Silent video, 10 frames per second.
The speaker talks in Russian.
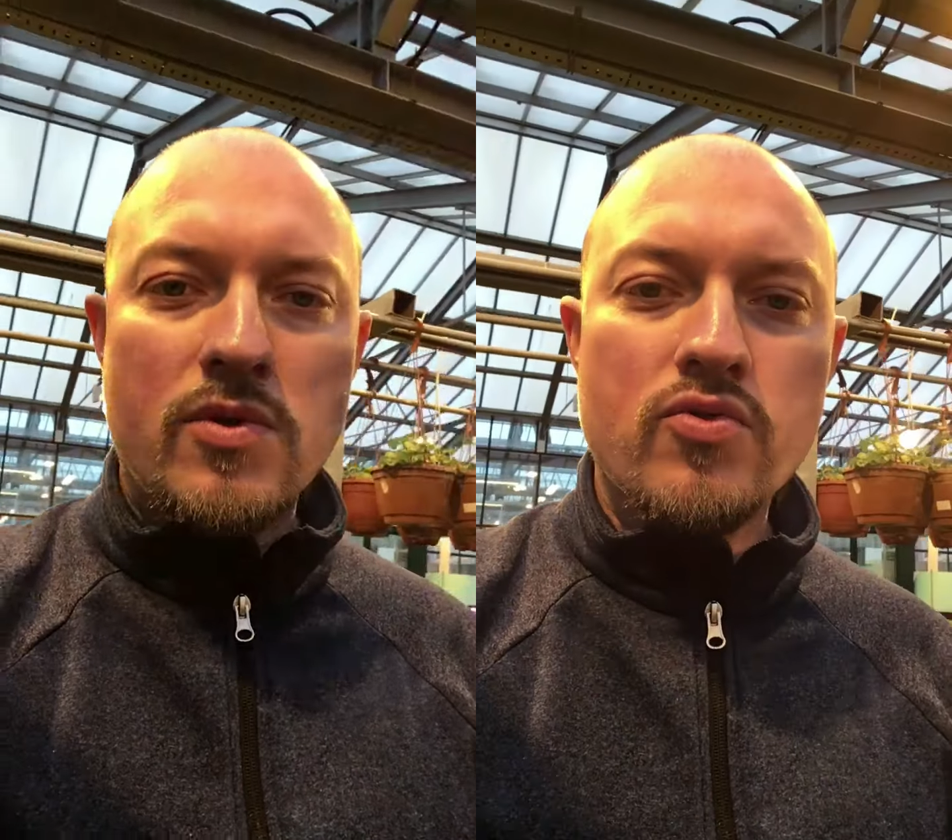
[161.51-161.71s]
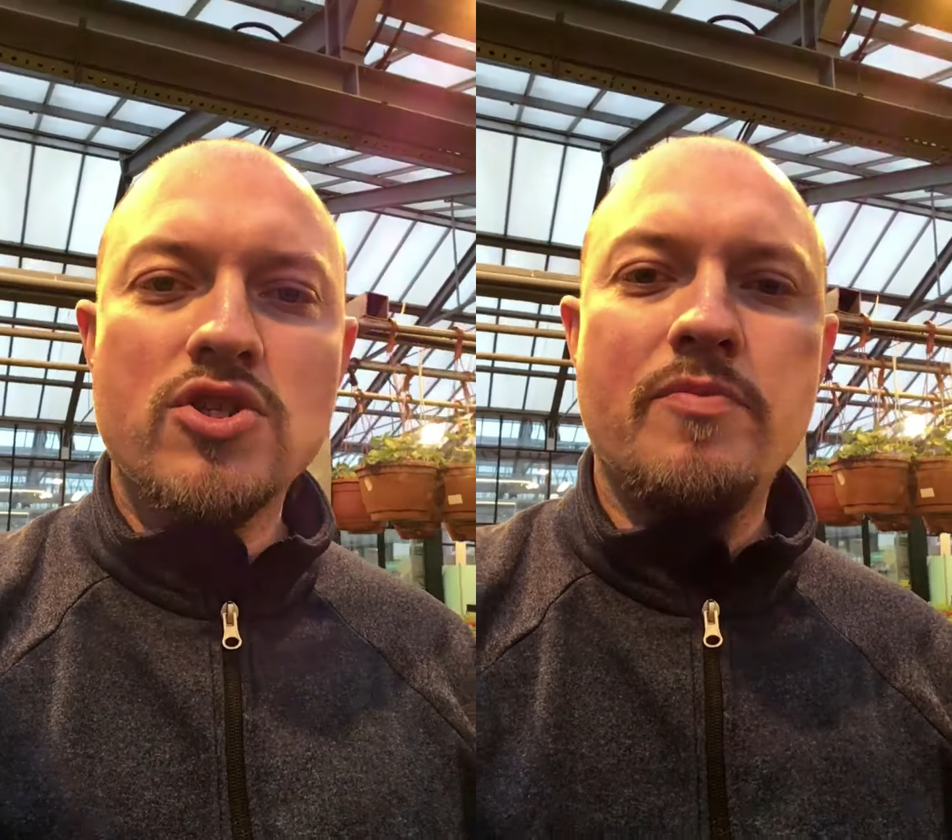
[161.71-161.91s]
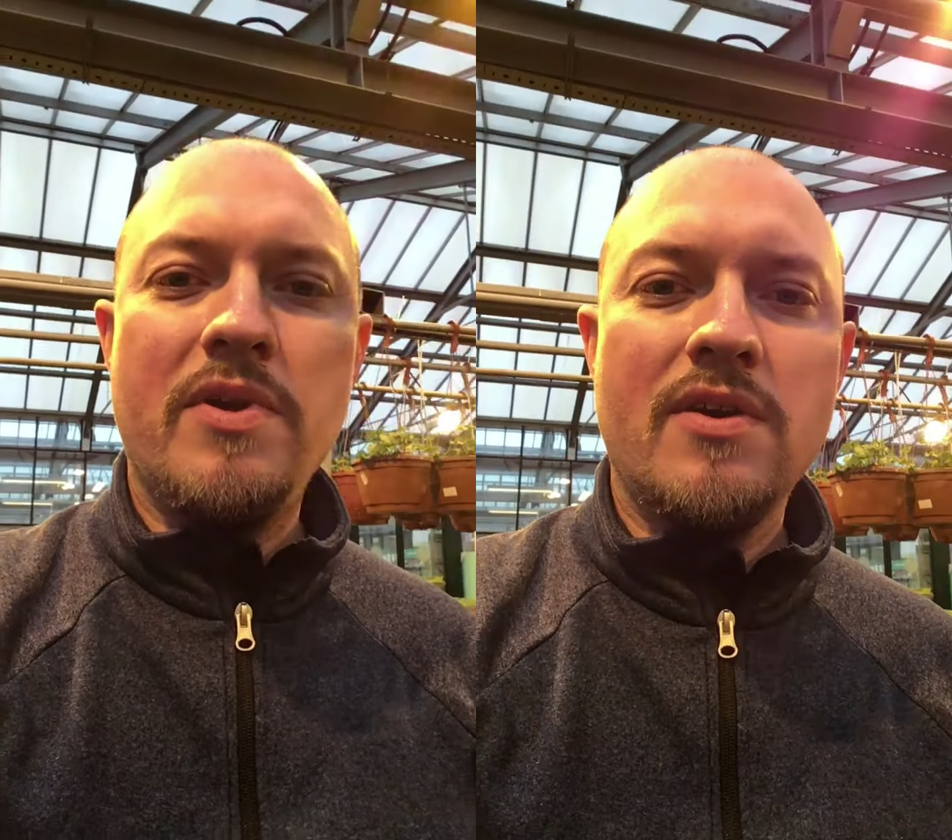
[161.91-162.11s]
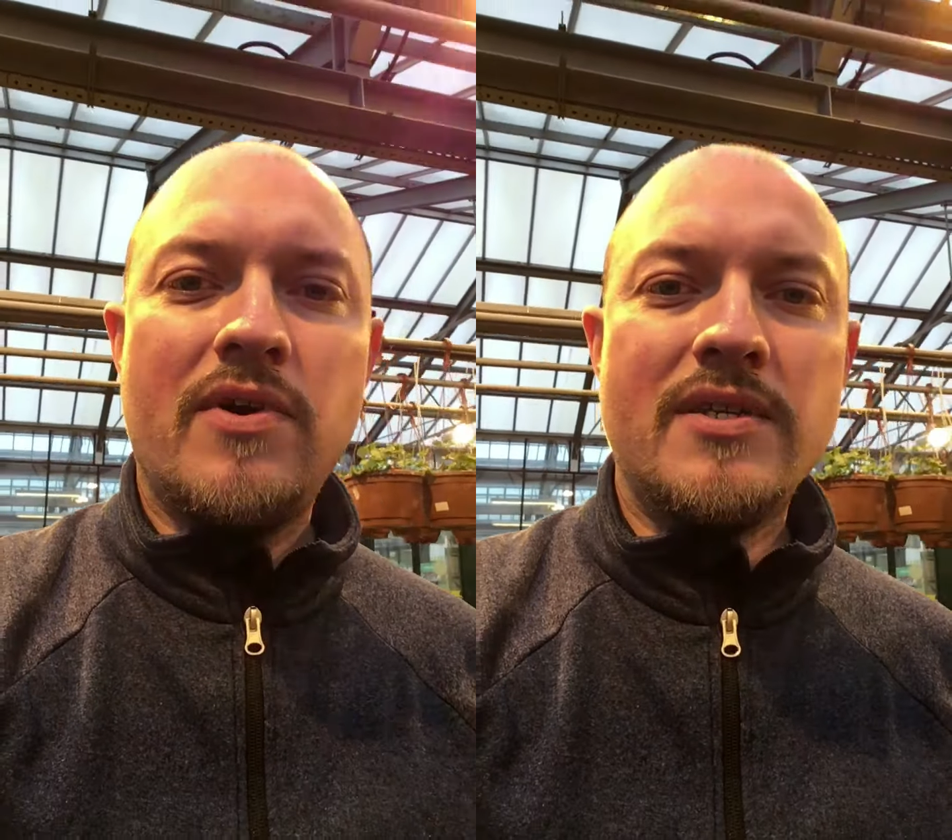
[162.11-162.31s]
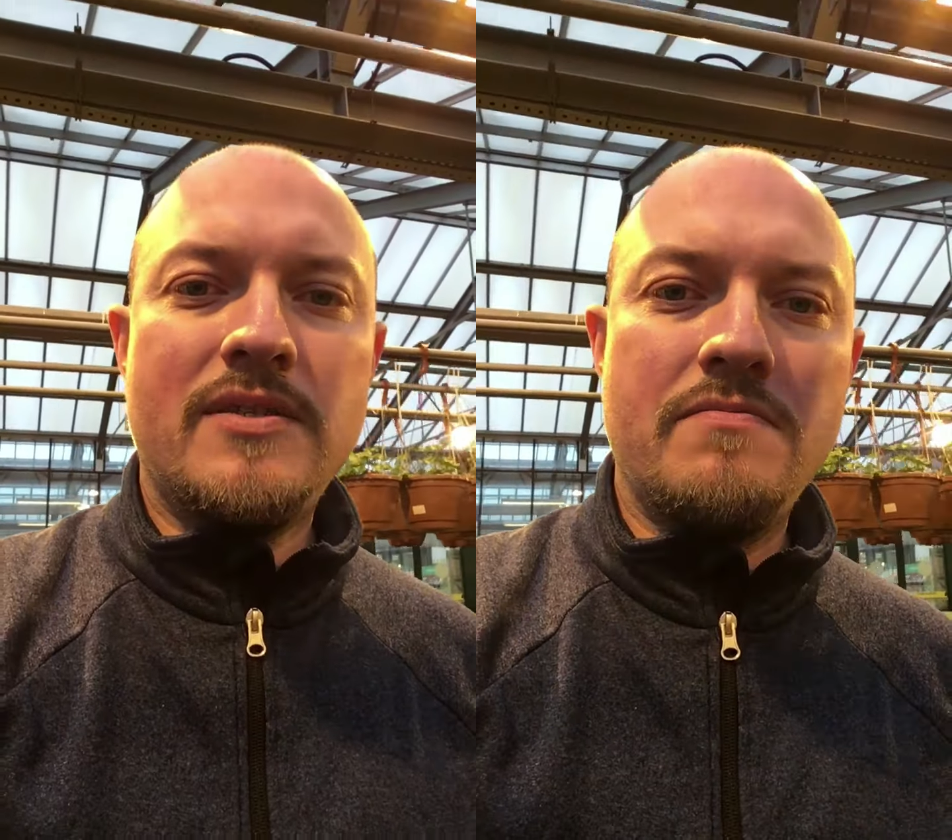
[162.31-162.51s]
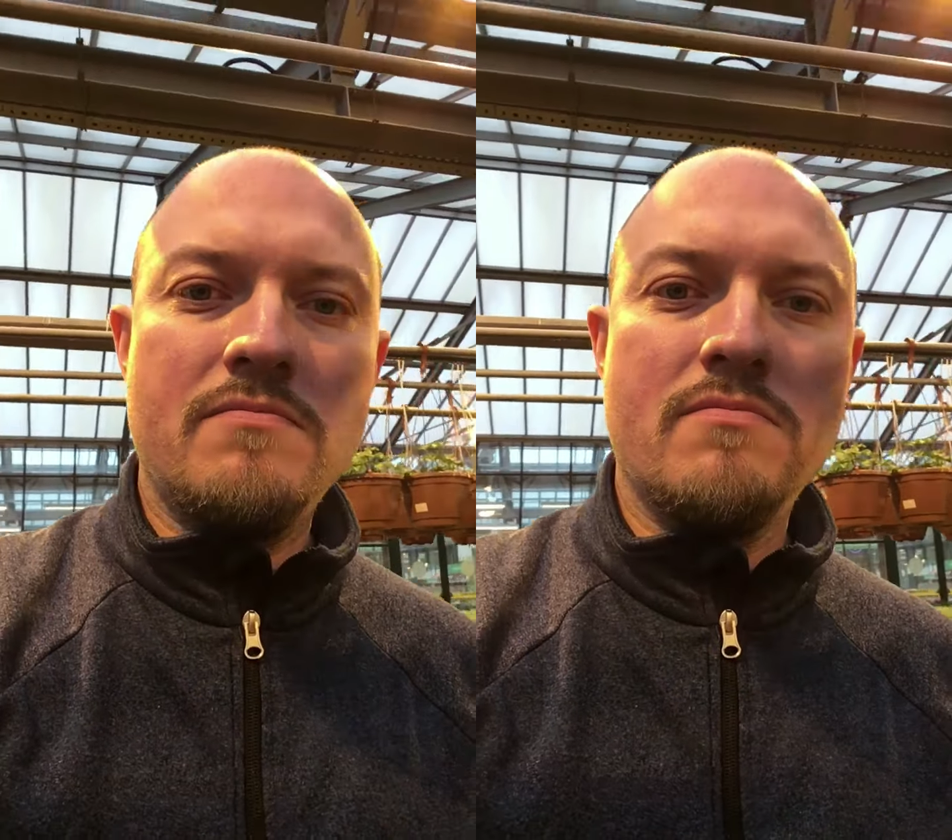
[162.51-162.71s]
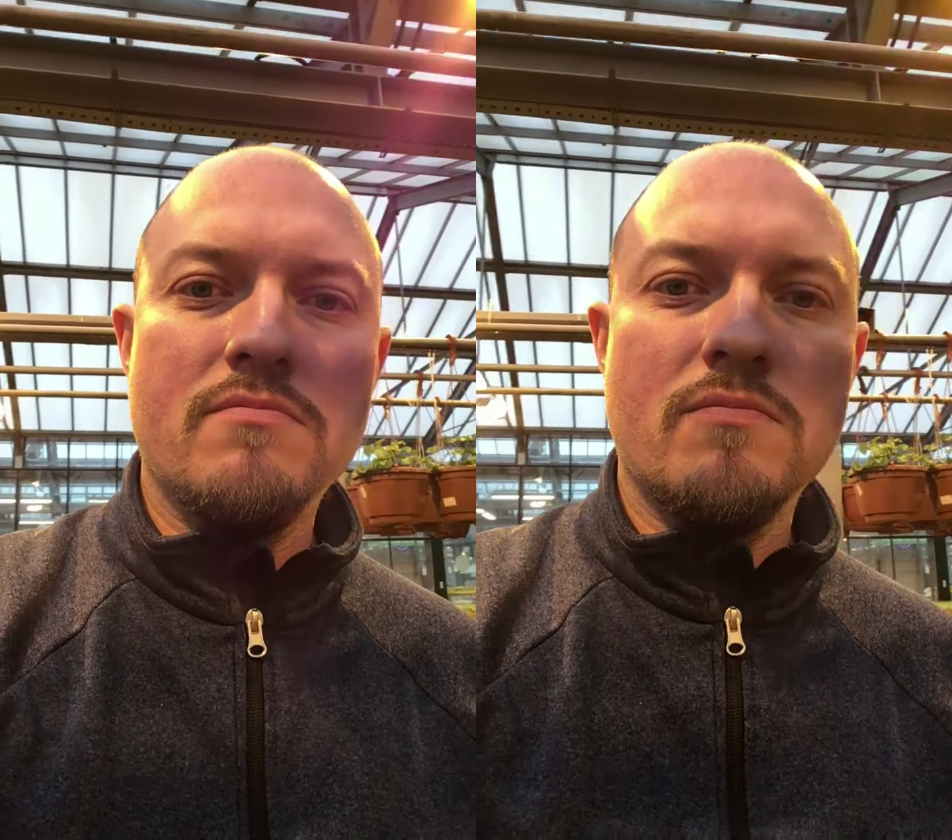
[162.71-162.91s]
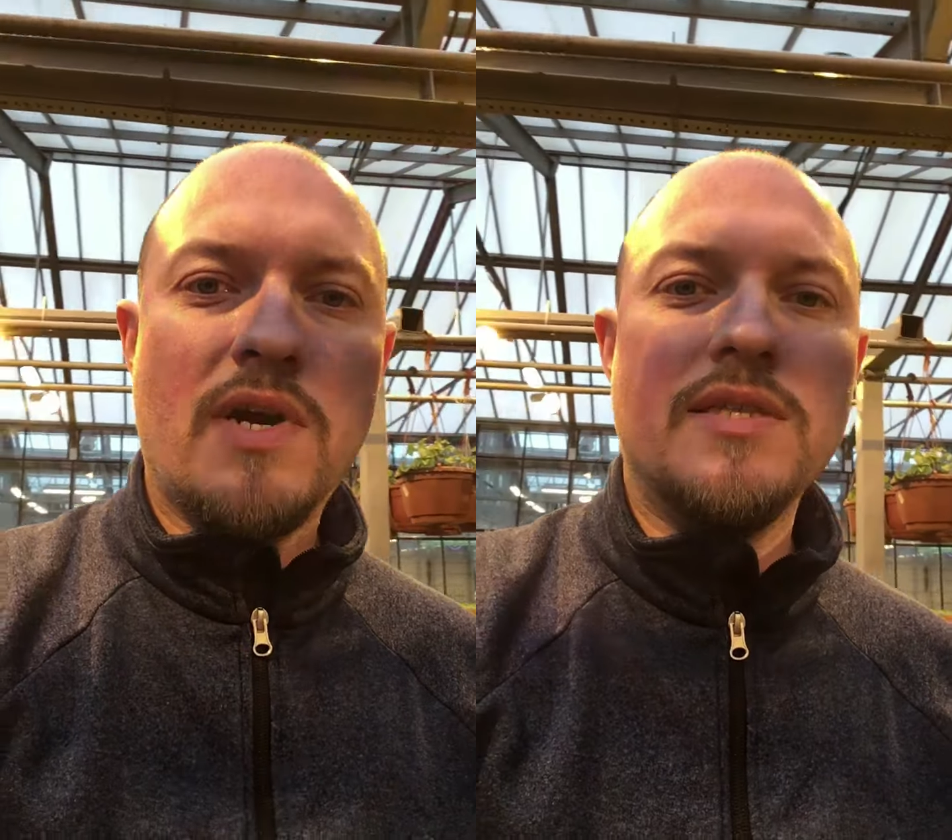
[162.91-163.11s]
нужно поливать
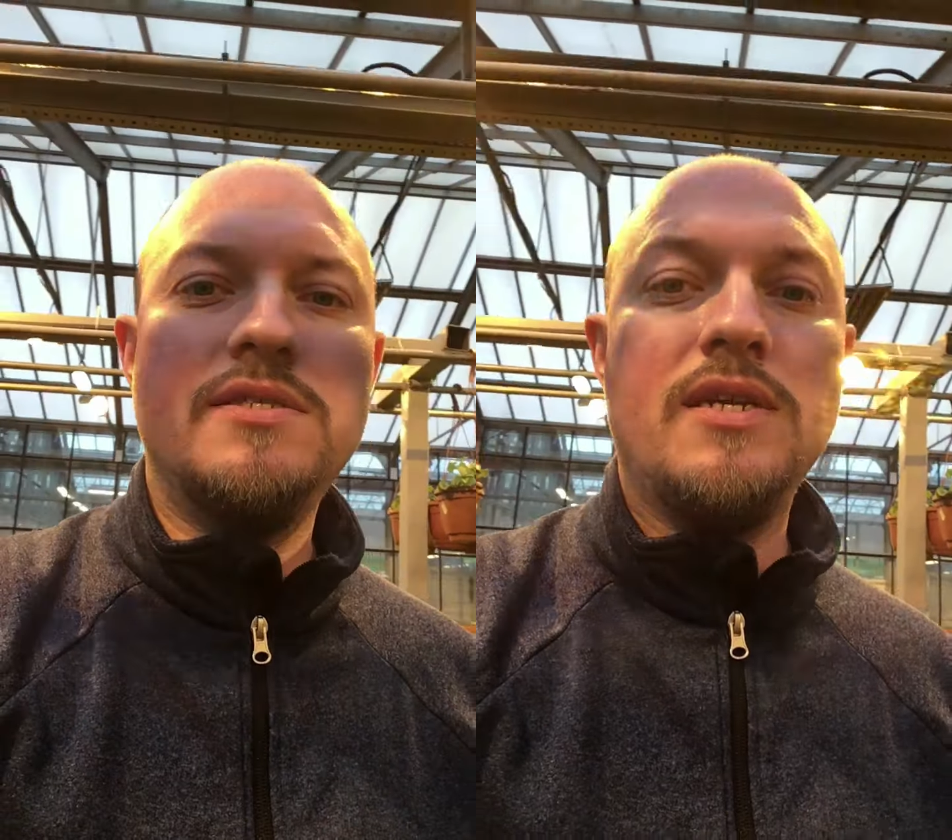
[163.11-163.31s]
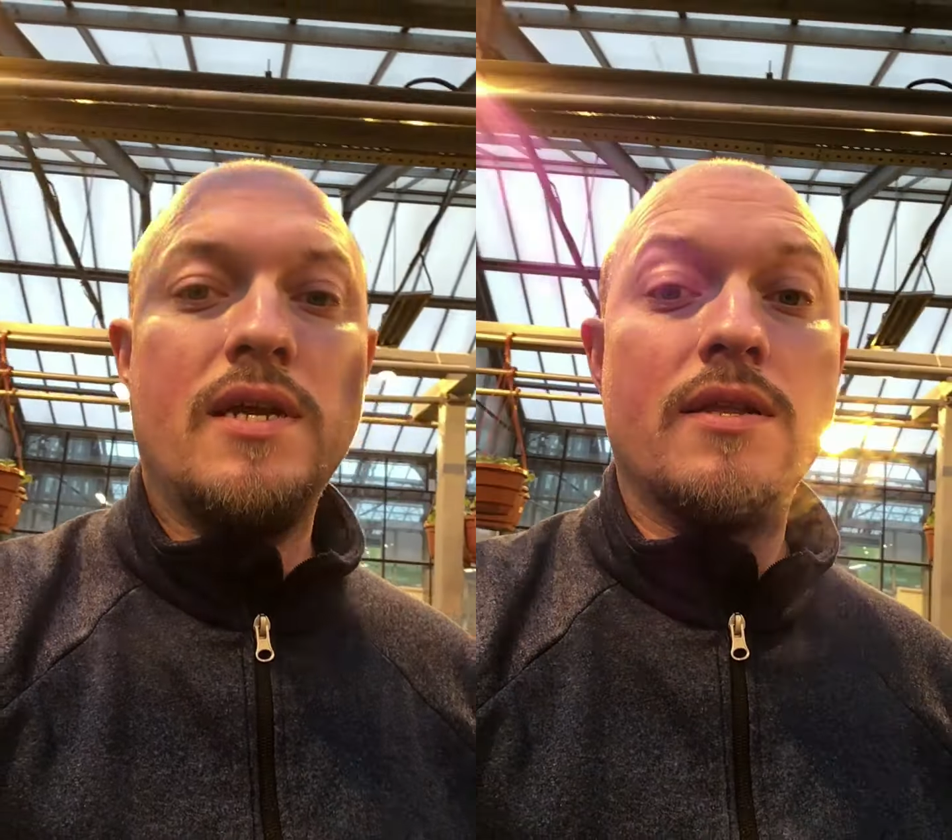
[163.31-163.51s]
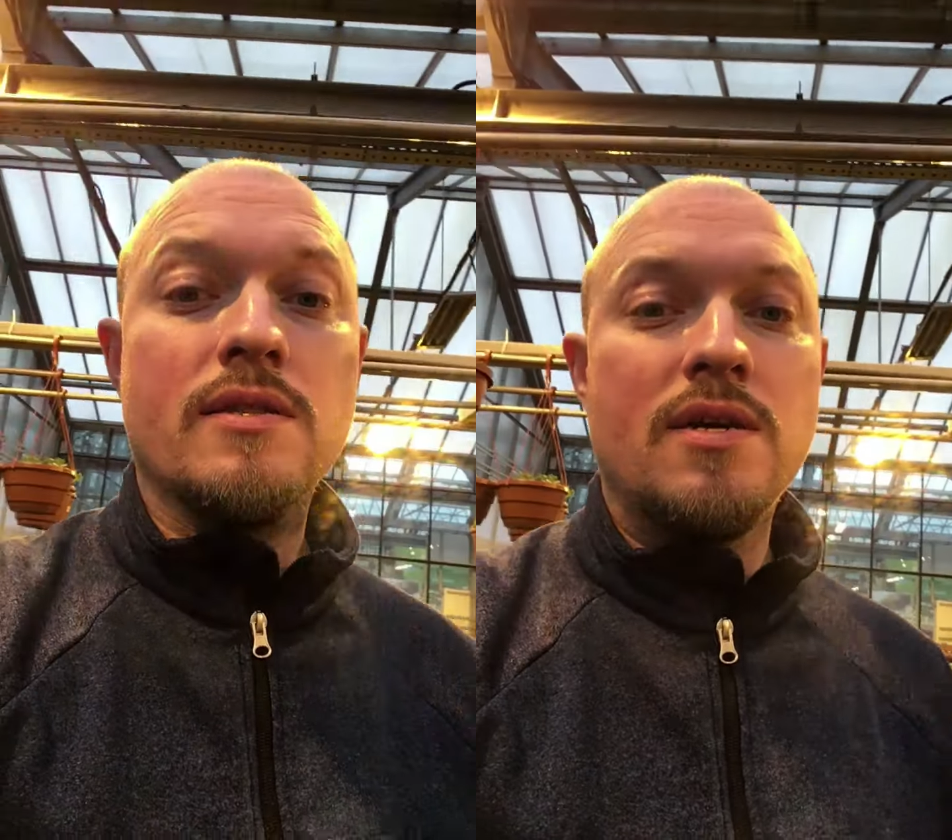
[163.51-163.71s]
отдельно,